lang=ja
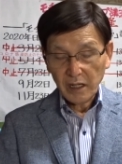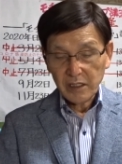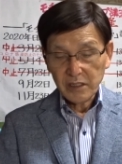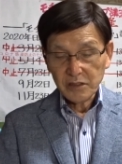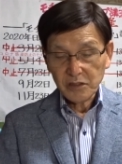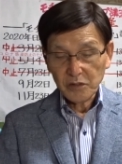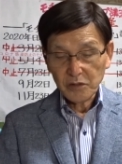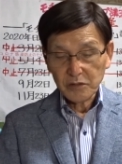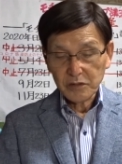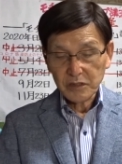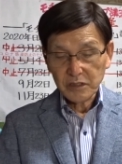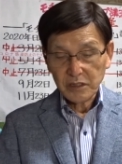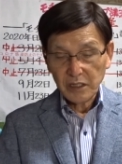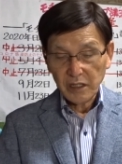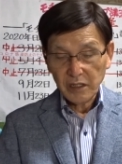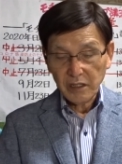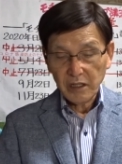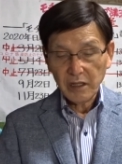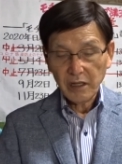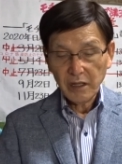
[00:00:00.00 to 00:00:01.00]
退職し
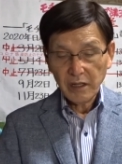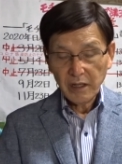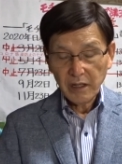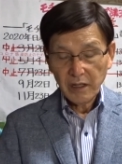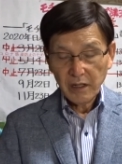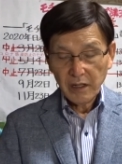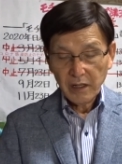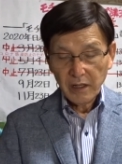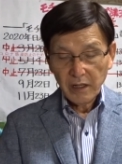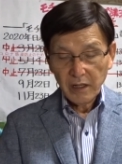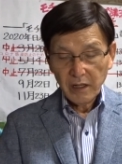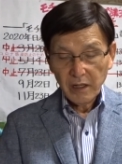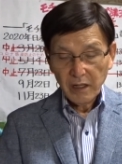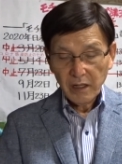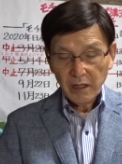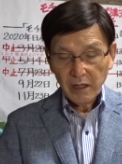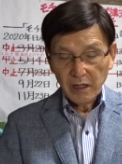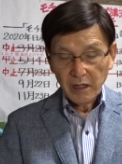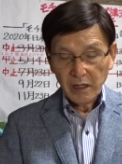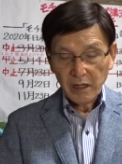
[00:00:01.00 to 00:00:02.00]
てね
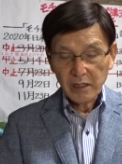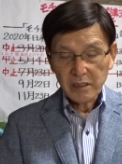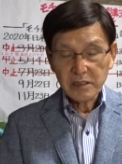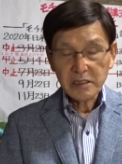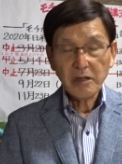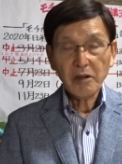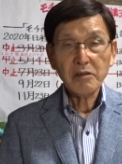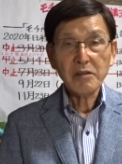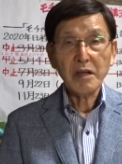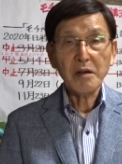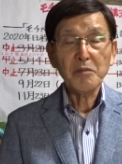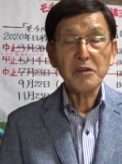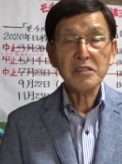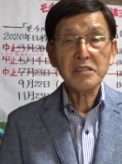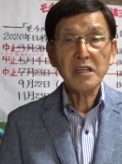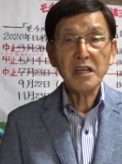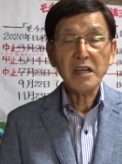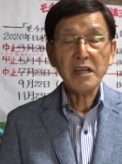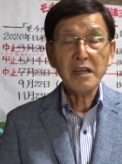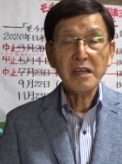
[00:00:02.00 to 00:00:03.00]
会社を辞め
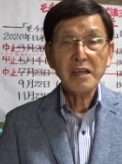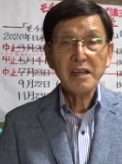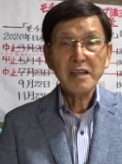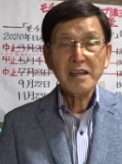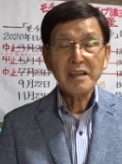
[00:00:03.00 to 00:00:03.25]
て